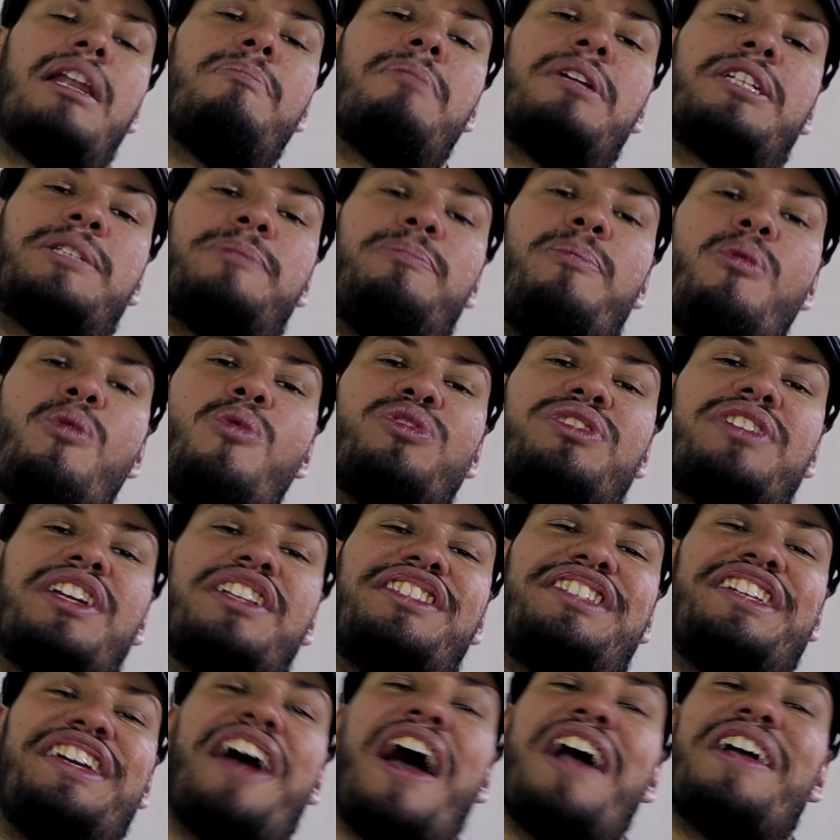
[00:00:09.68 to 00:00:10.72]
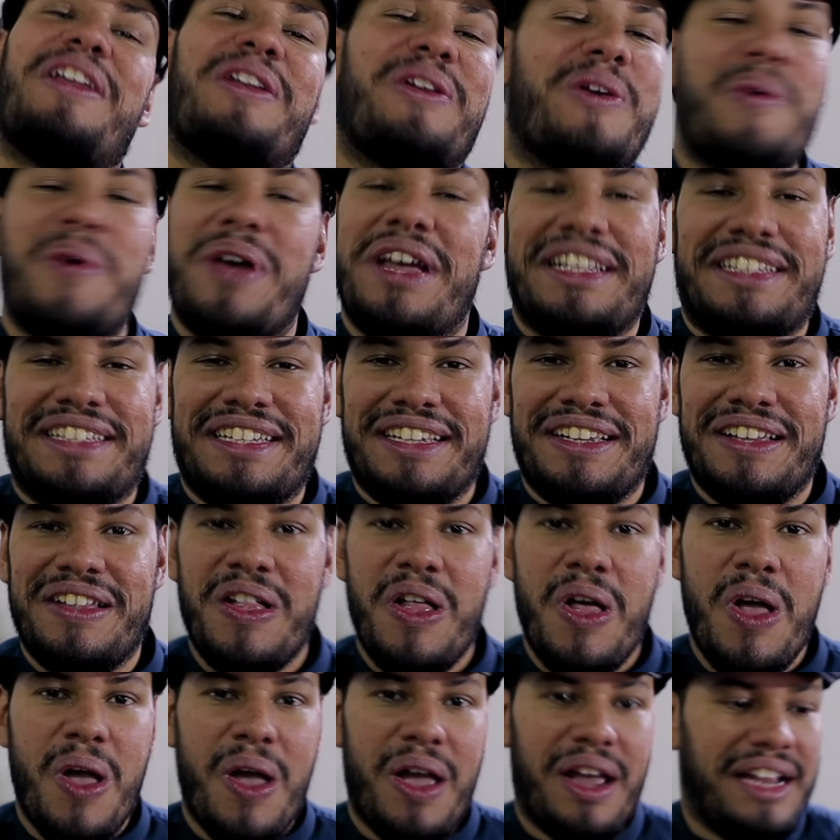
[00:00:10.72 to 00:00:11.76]
المكبوس الدي اي الكويتي
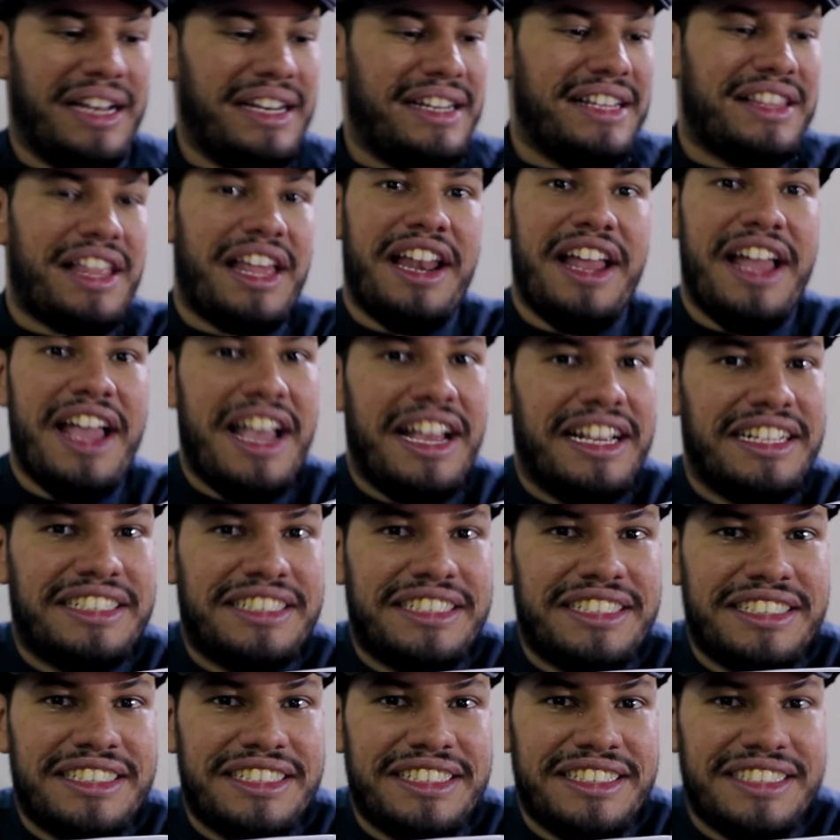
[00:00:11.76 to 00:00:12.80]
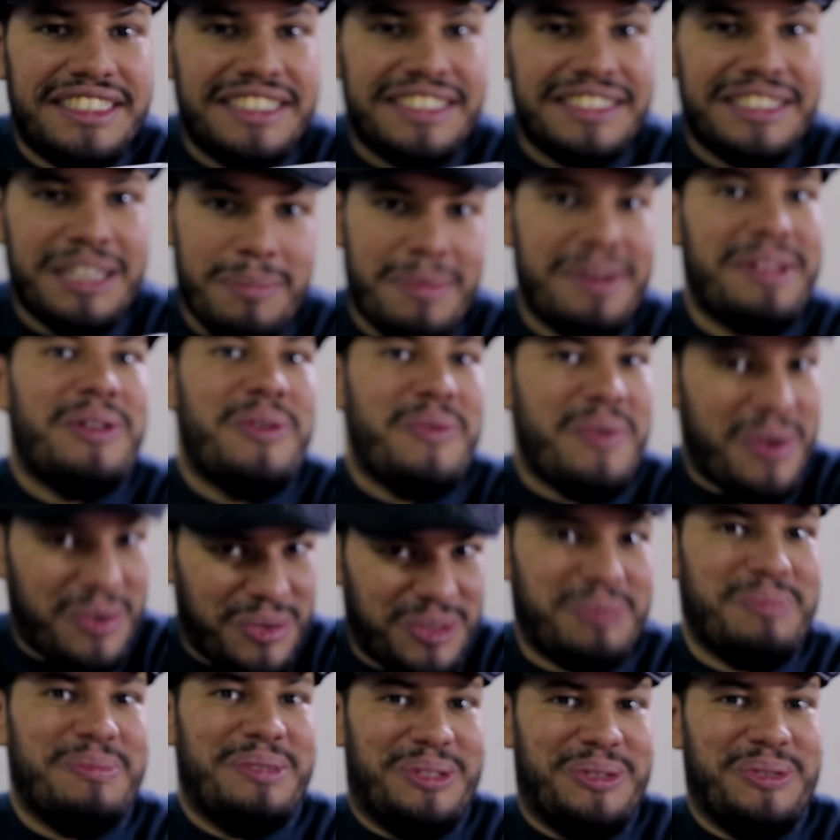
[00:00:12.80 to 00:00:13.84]
عندنا العيش طبعا اللي هو
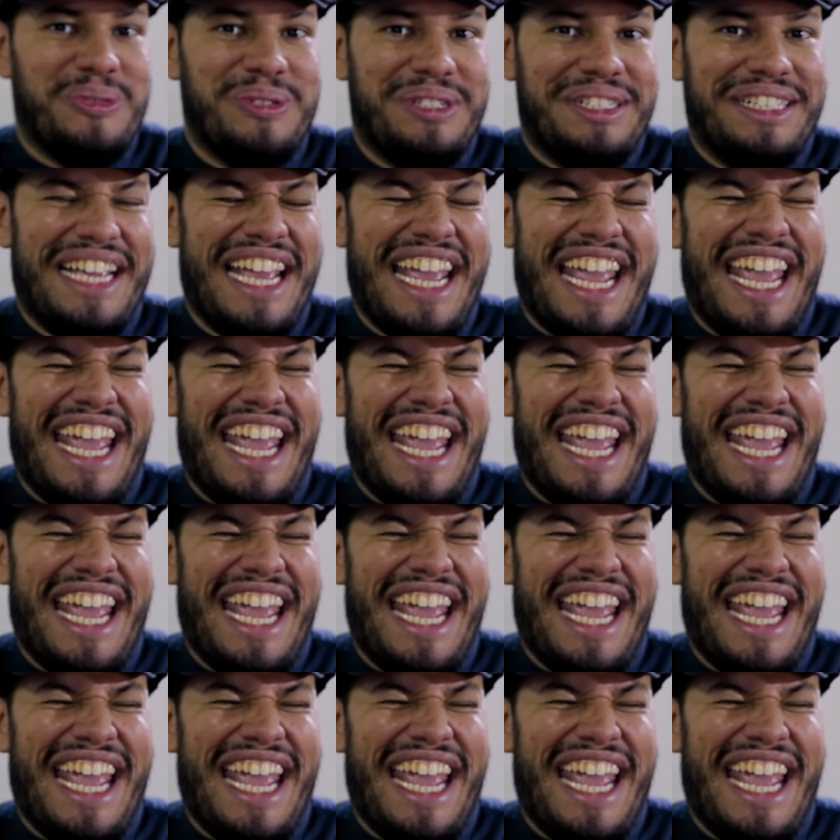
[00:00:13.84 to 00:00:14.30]
الرز بالسعودي